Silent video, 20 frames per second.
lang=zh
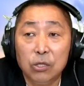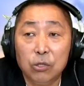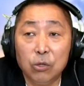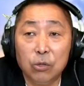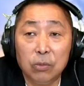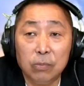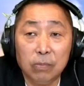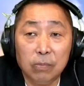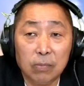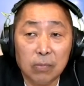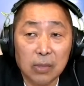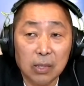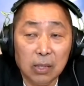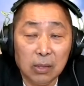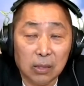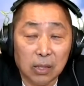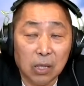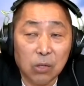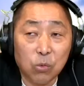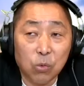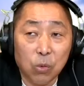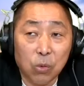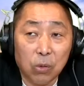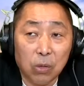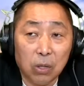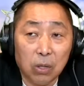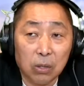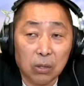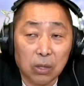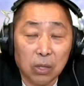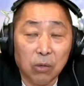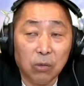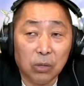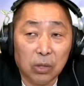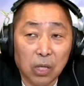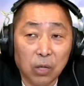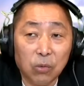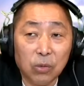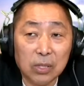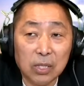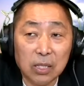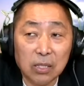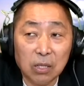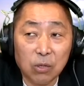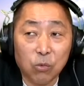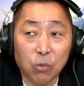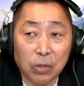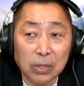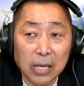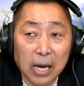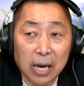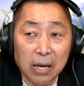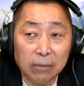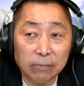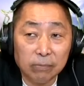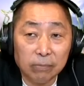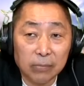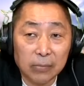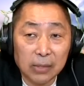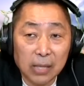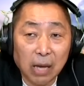就德国德国德国这这国家，